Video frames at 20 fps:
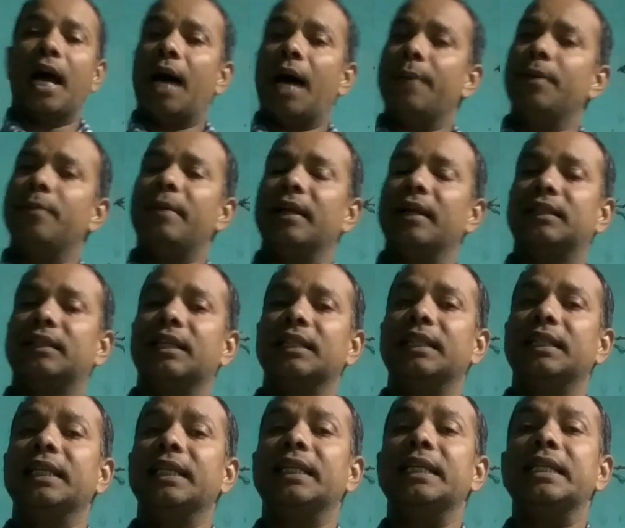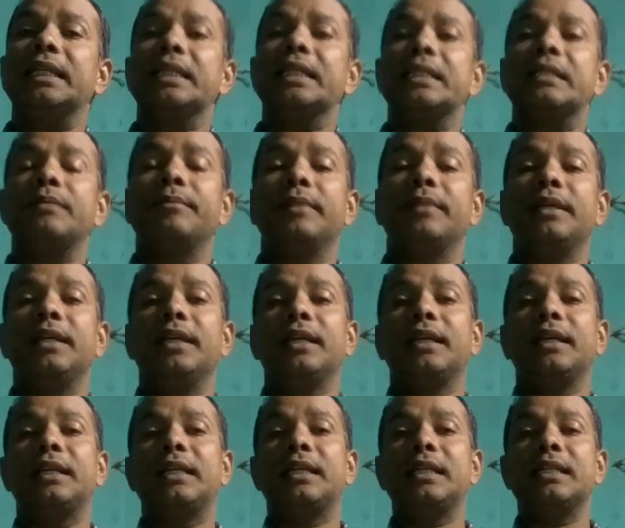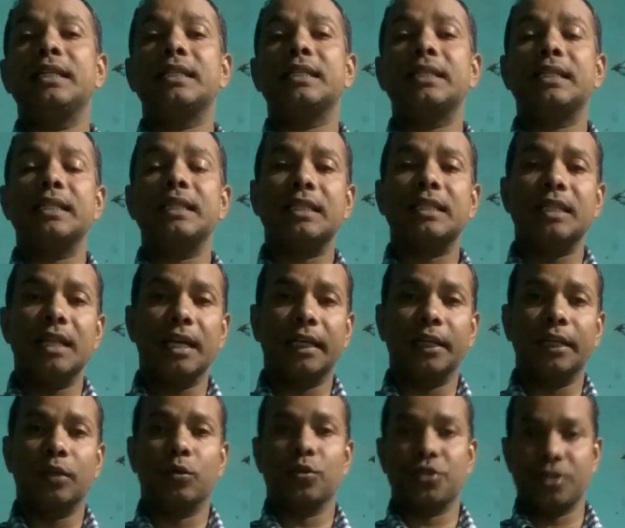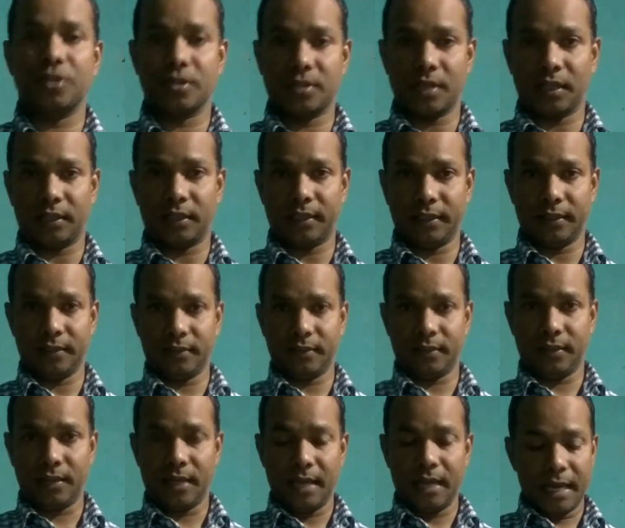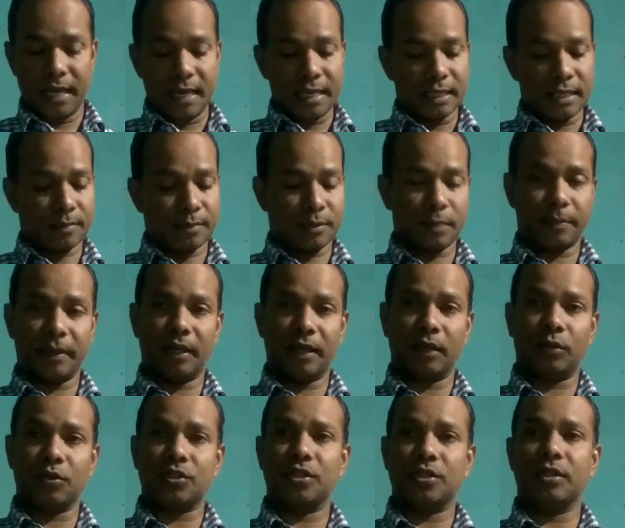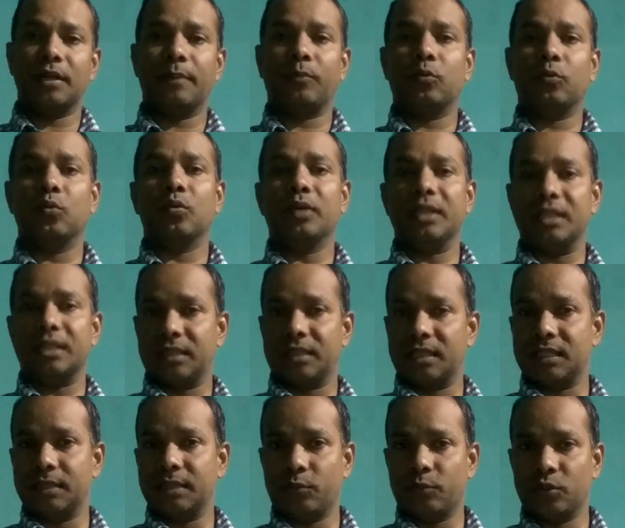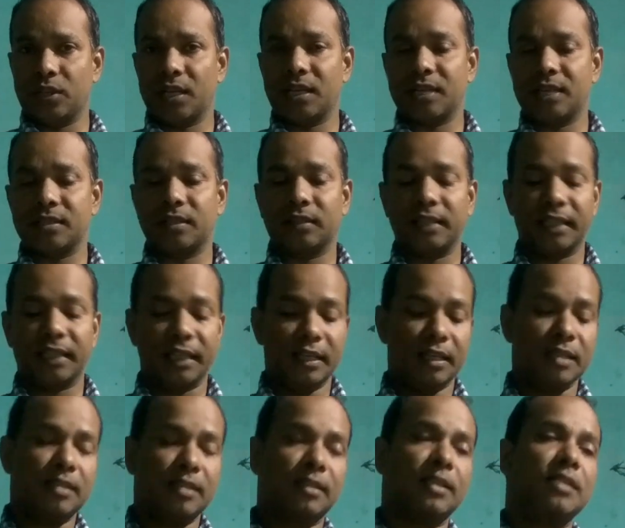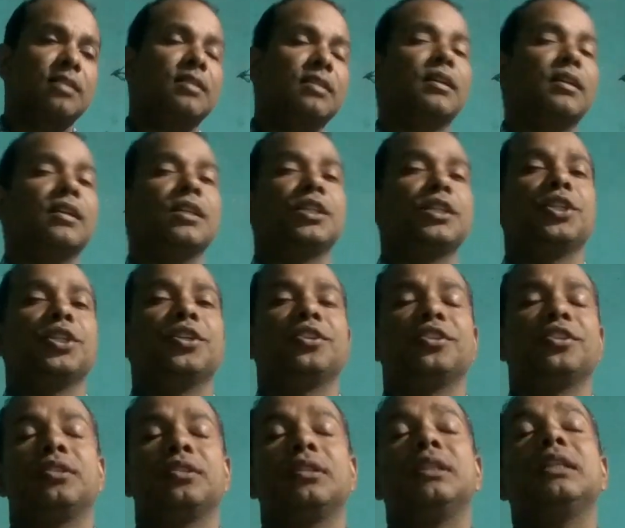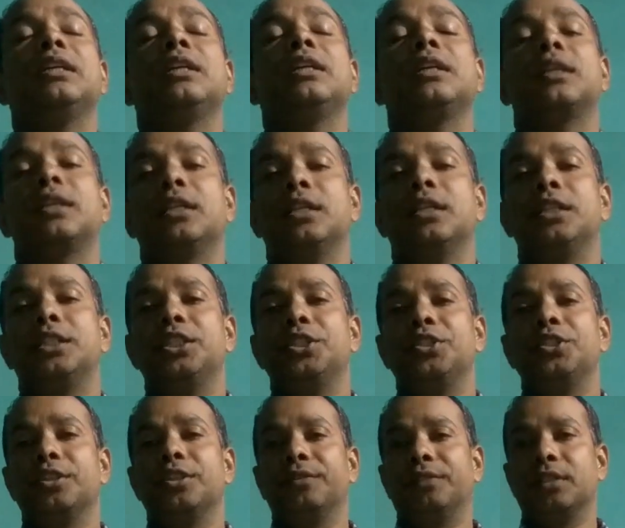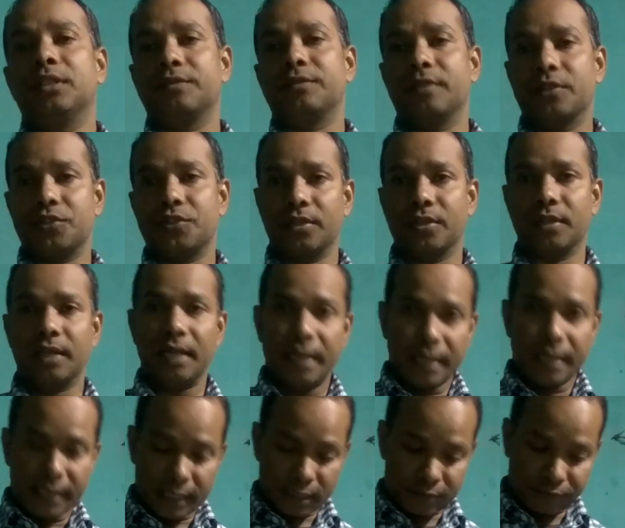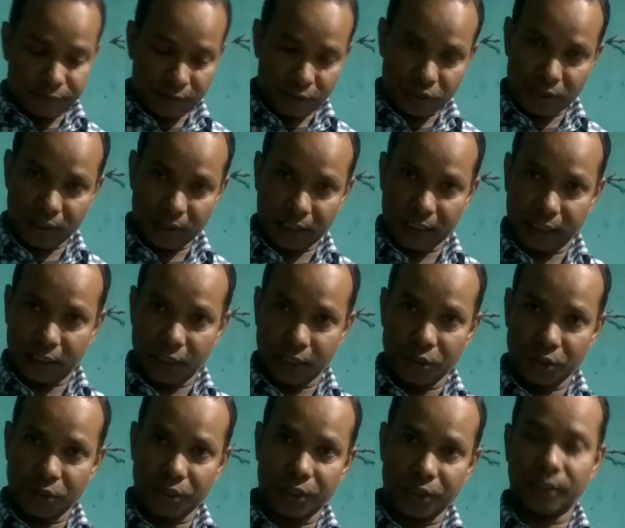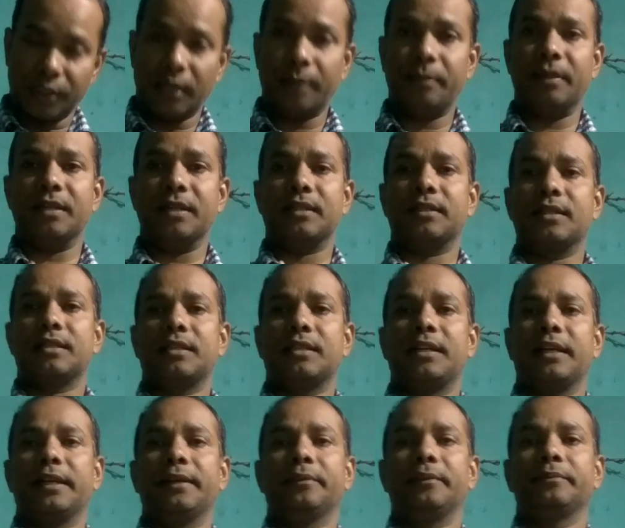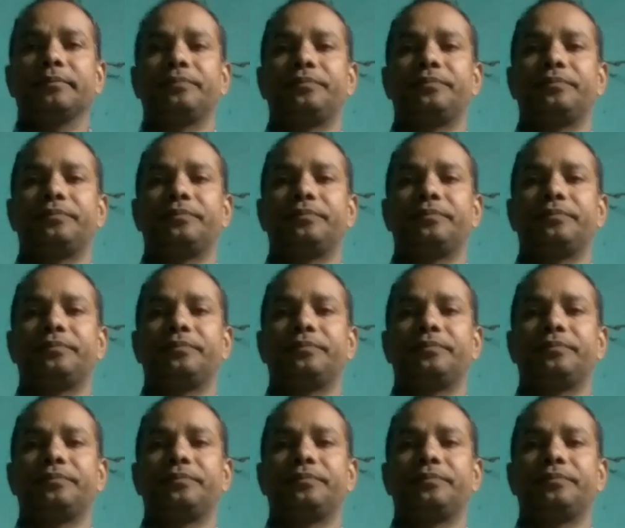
अब हम बात करते हैं कि इसमें किस किस तरह के क्वेश्चन आते हैं सबसे पहला क्वेश्चन आपको इस तरह से पूछा जा सकता है कि डिस्कस द कंटिन्यूटी कंटिन्यूटी ऑफ दिस फंक्शन इस फंक्शन की कंटिन्यूटी आप डिस्कस करें